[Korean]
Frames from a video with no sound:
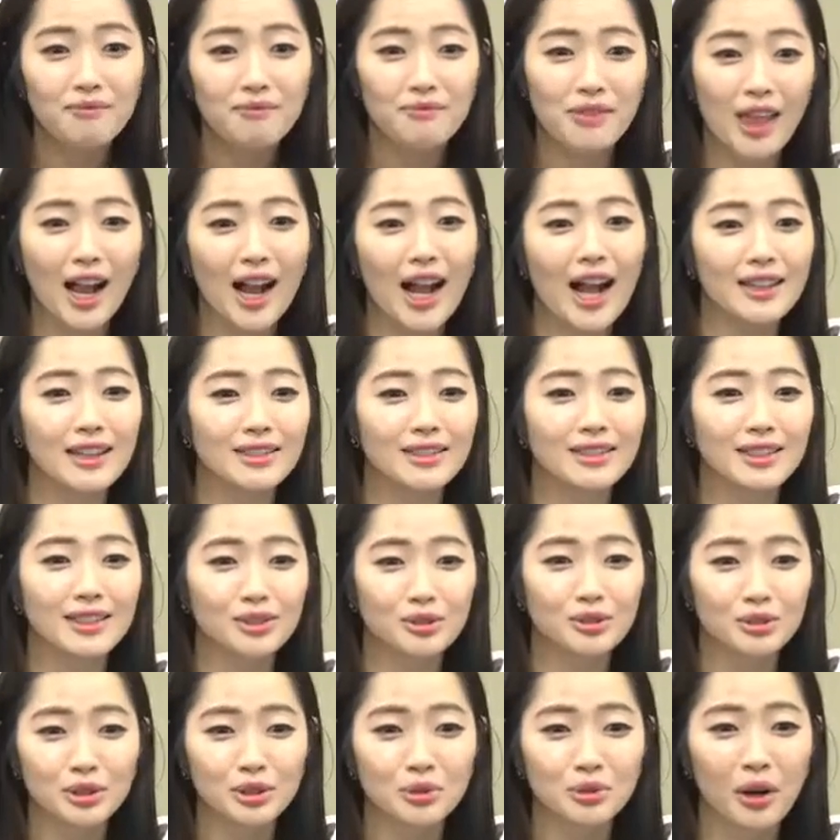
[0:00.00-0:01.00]
내가 하는
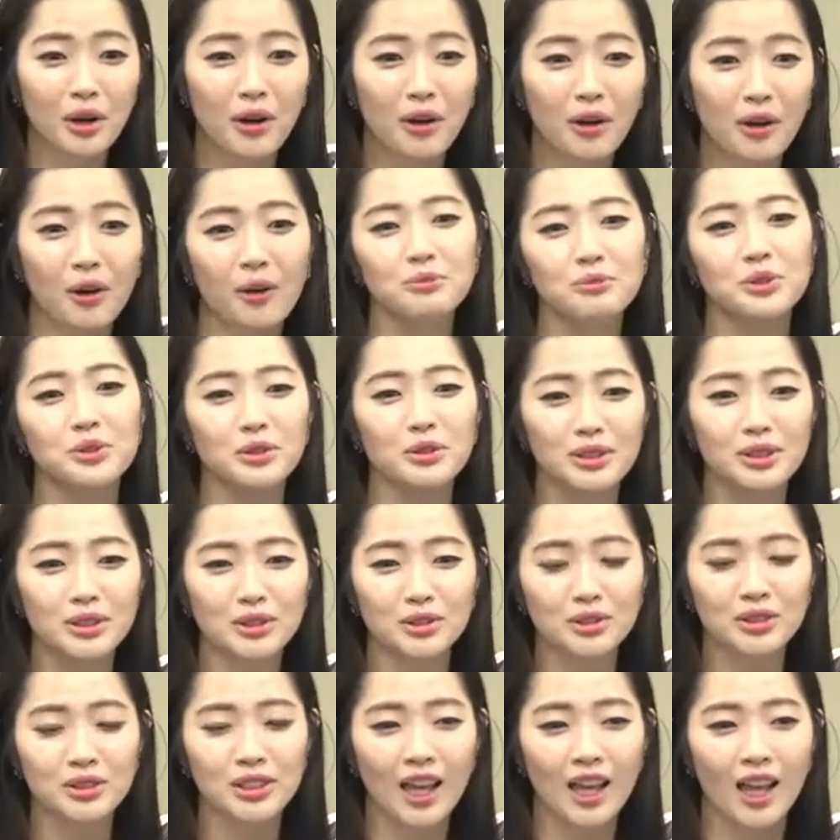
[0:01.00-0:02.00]
일도 쉬워요. 엄청
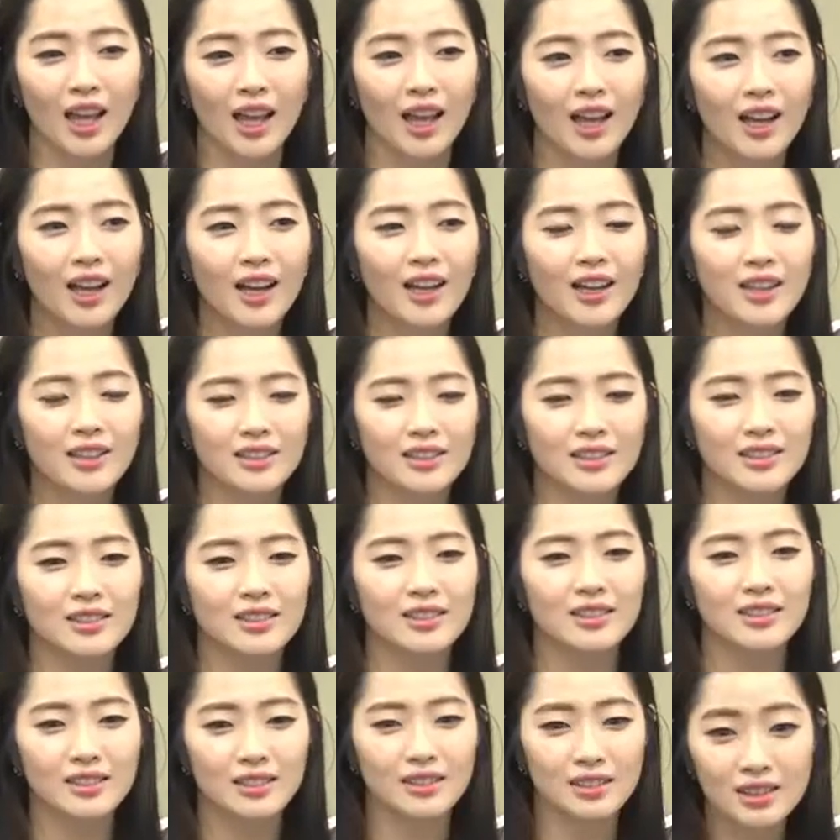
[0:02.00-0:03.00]
쉬운데
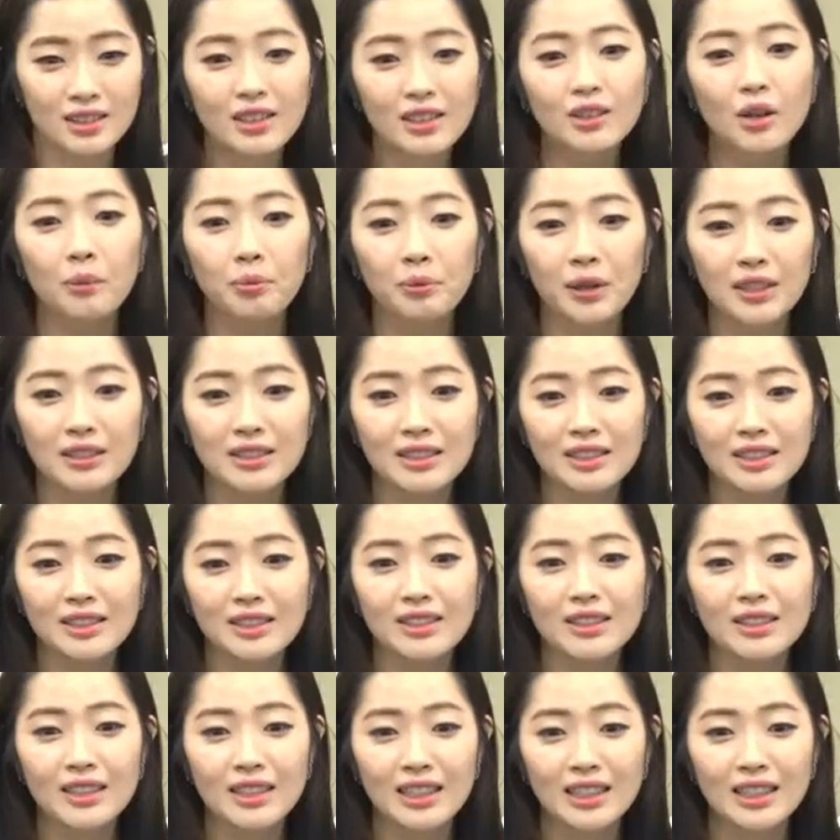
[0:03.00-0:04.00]
즐겁게
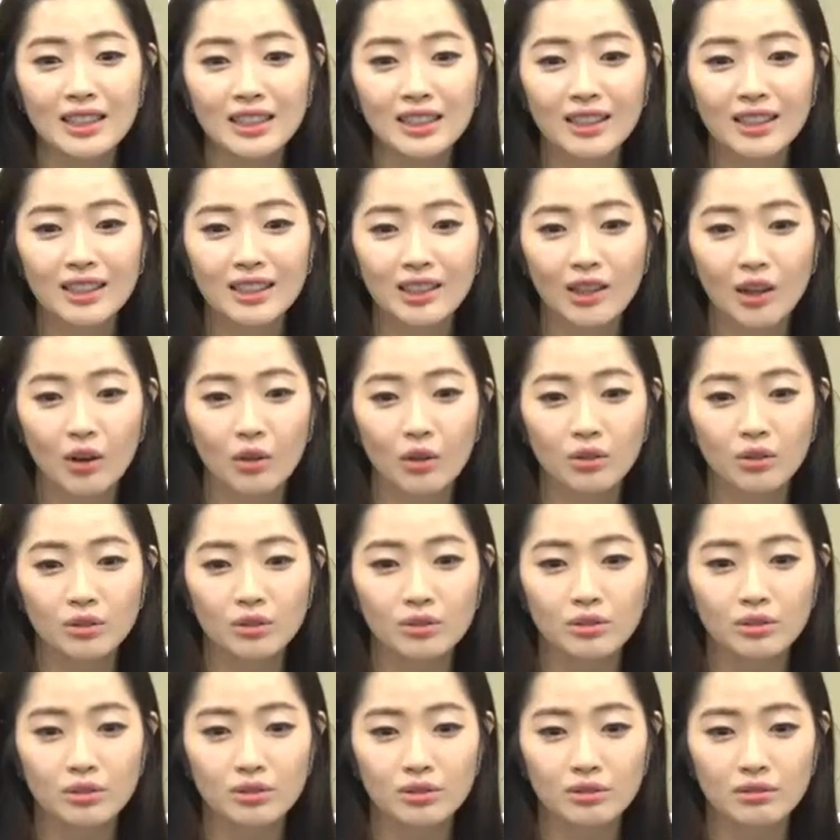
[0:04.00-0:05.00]
즐기는
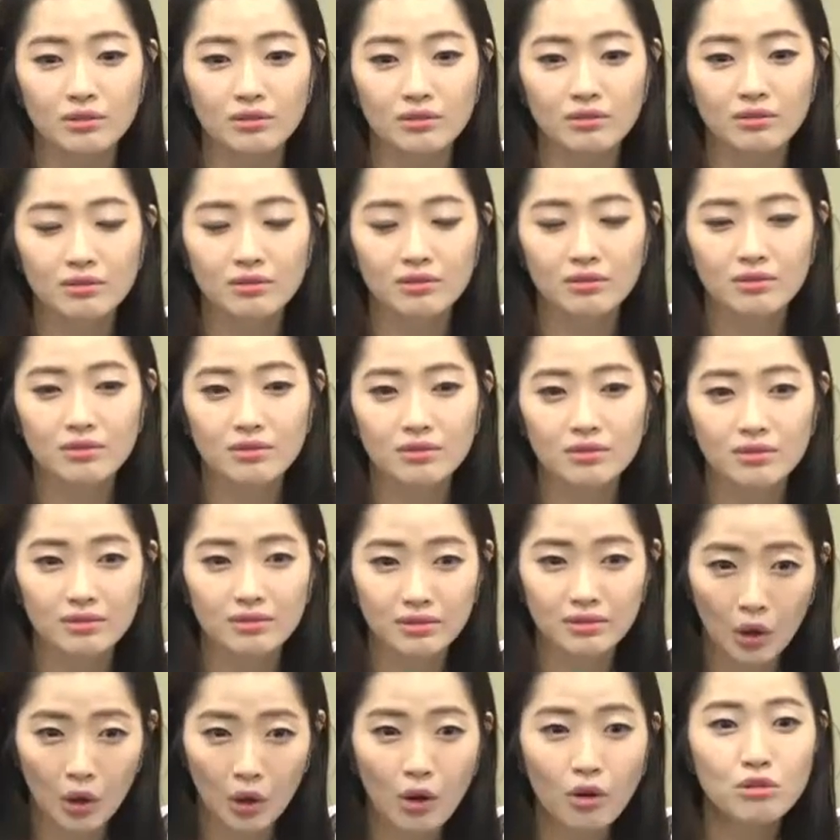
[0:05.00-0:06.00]
경,
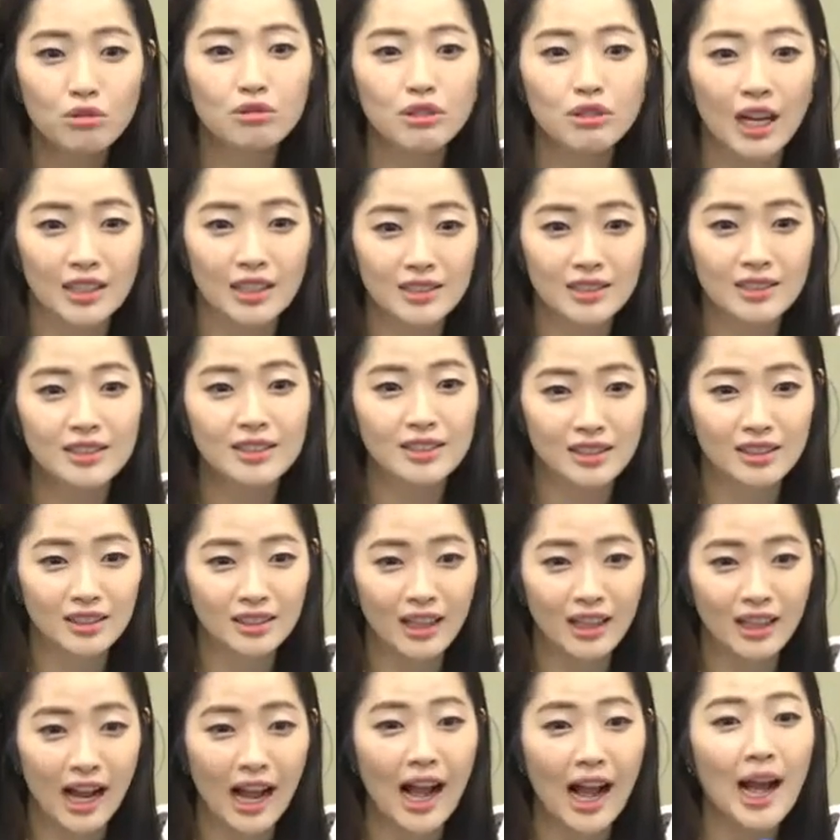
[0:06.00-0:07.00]
경우가
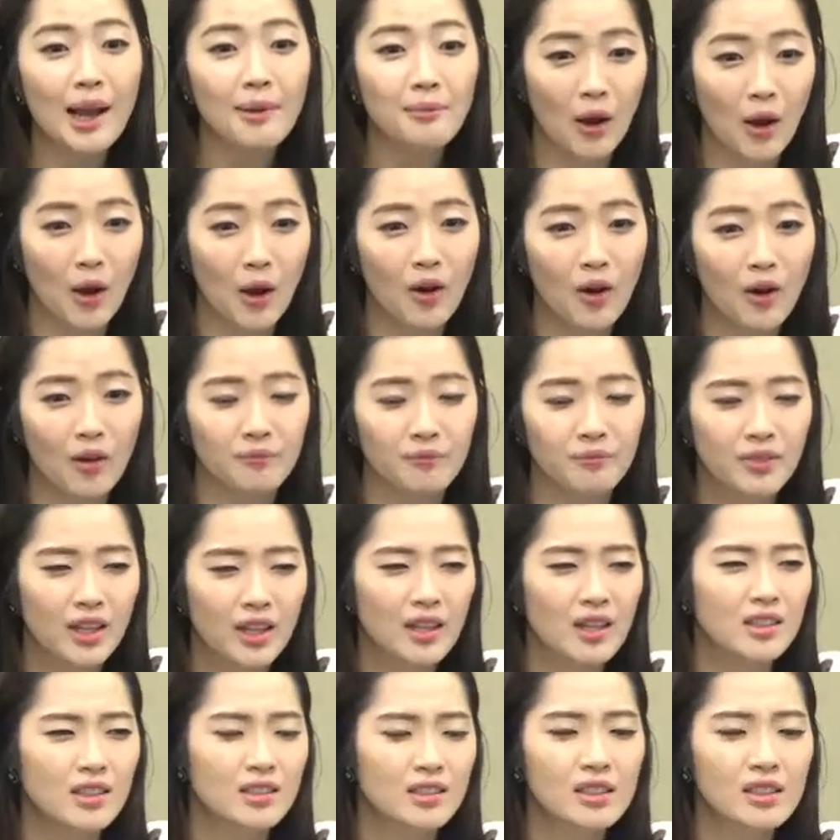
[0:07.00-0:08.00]
있는가 하면
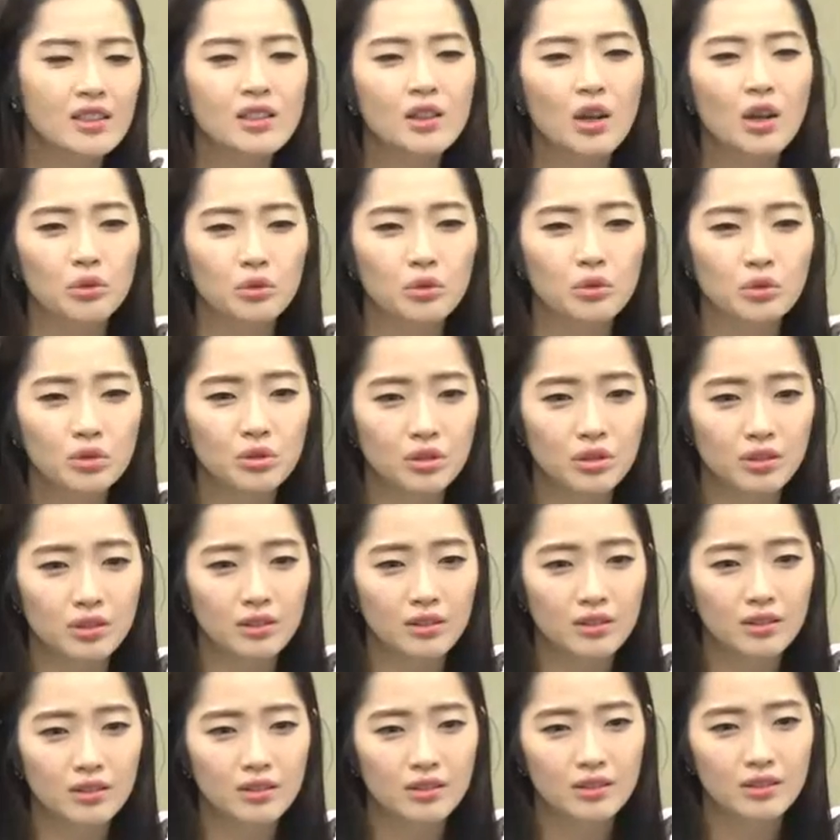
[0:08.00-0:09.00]

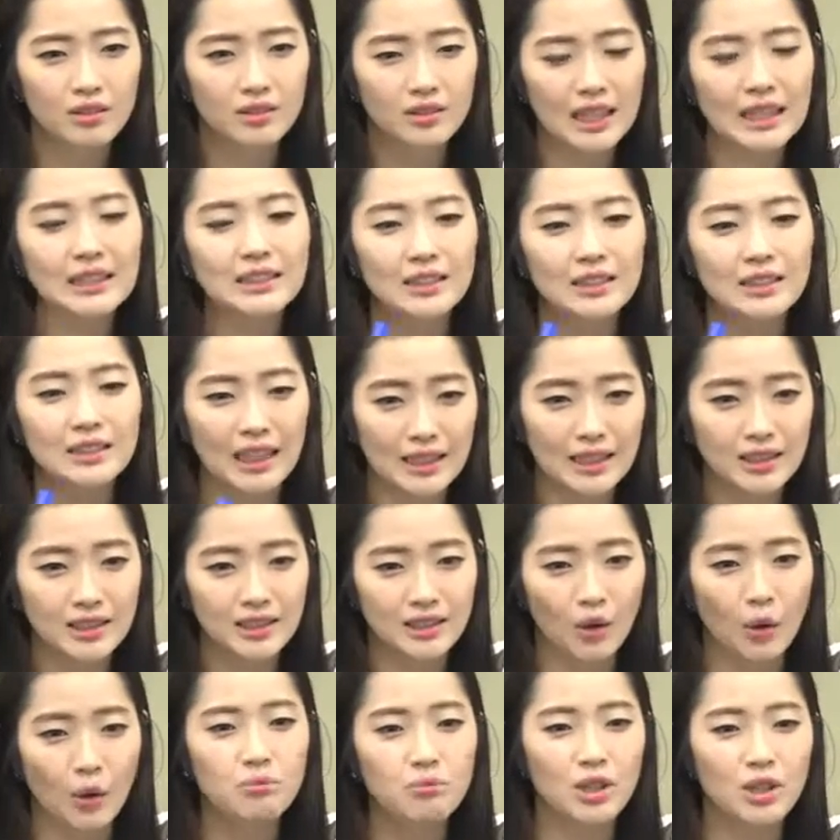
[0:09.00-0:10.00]
즐겨도
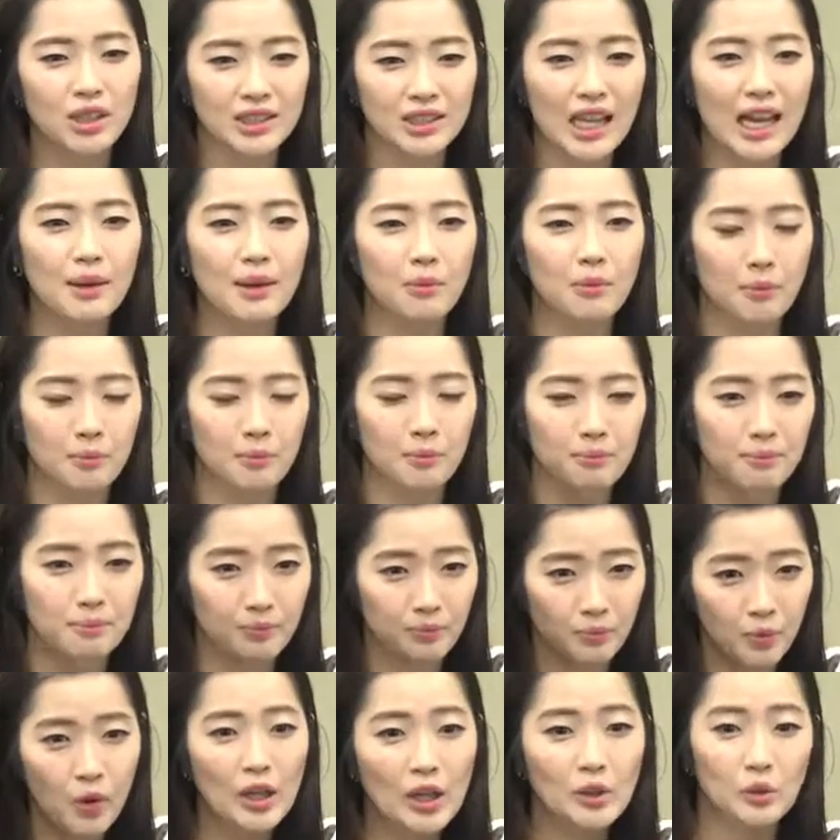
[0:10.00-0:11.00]
짜증나지. 업무가 쌓이면
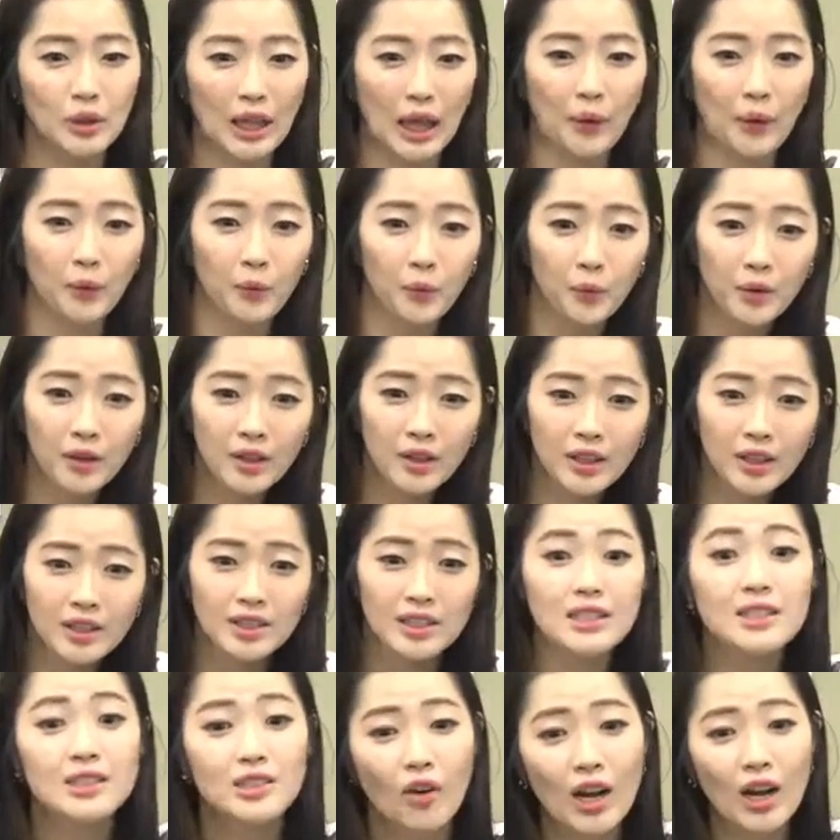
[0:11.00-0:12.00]
화도 나고.
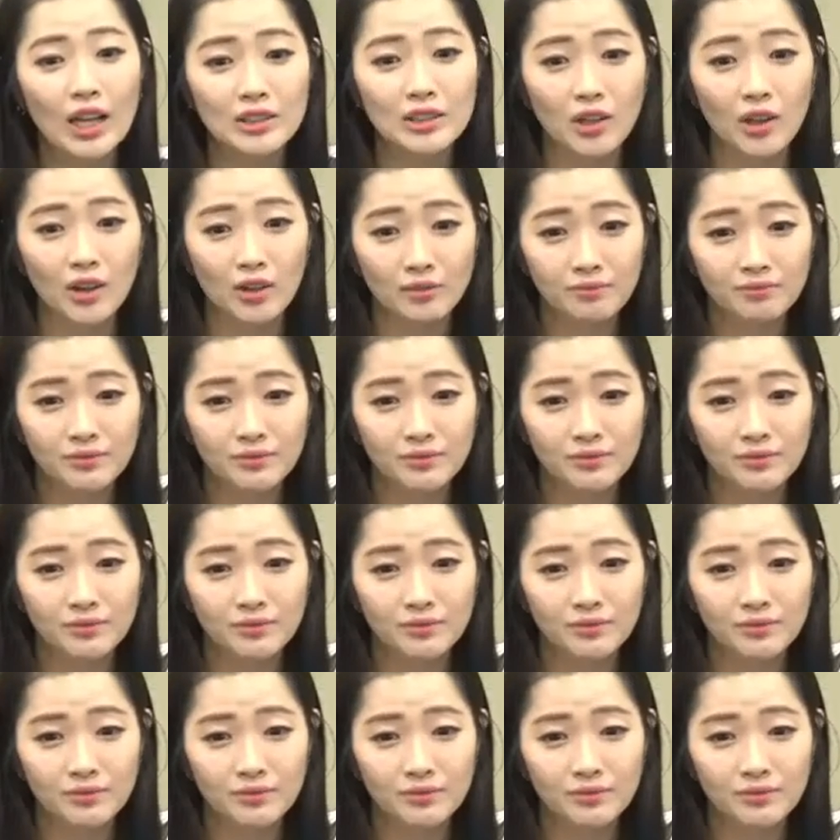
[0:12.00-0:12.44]
인정하죠?